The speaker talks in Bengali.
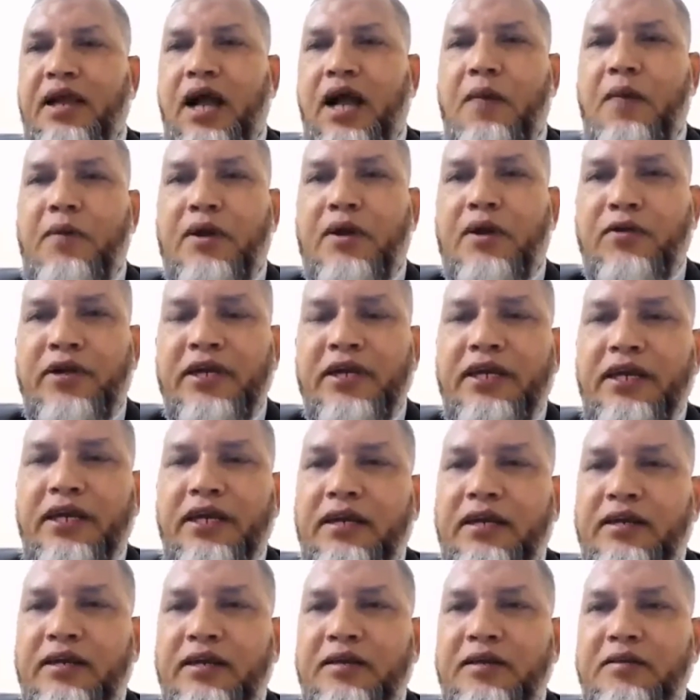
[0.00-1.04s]
আবার অনেকে
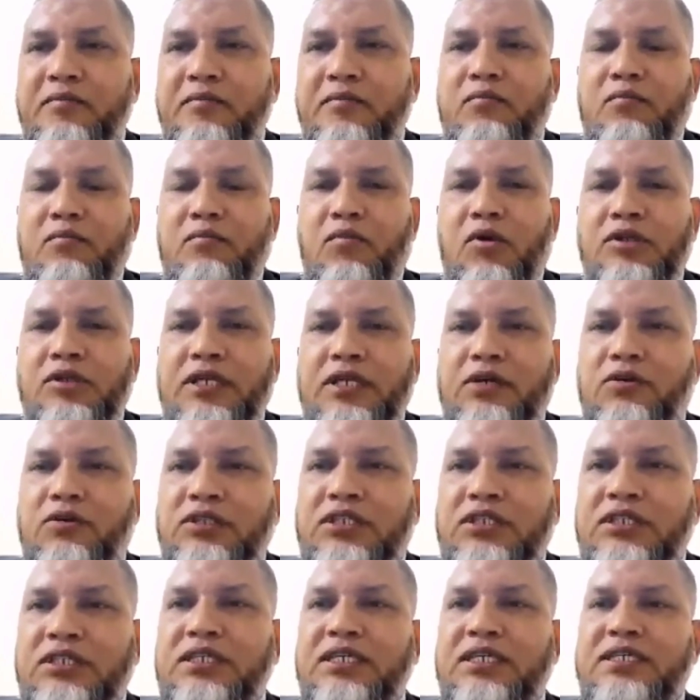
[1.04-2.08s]
মজা
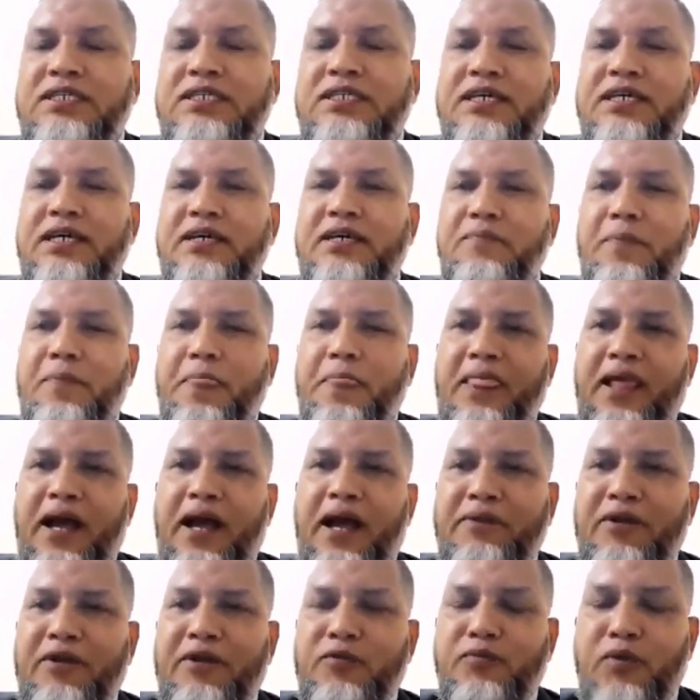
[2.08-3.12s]
করতেছে যে
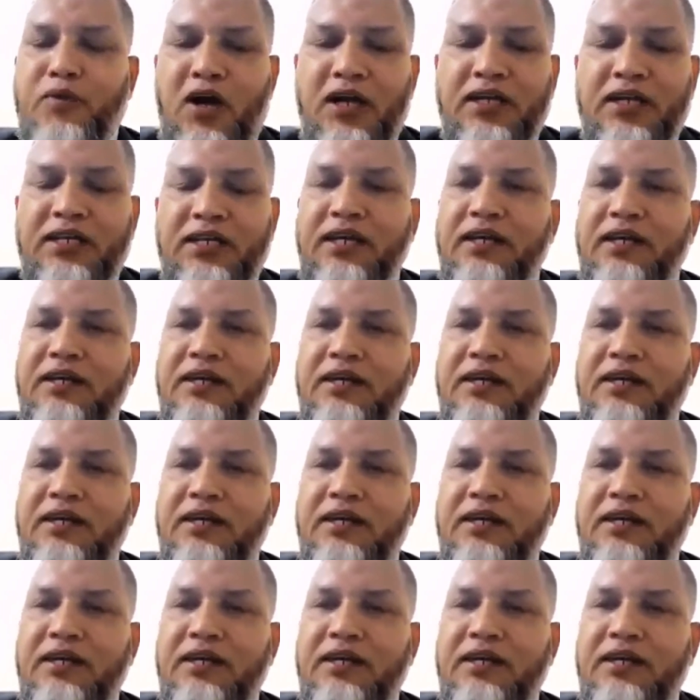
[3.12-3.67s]
আপনার উপহারটা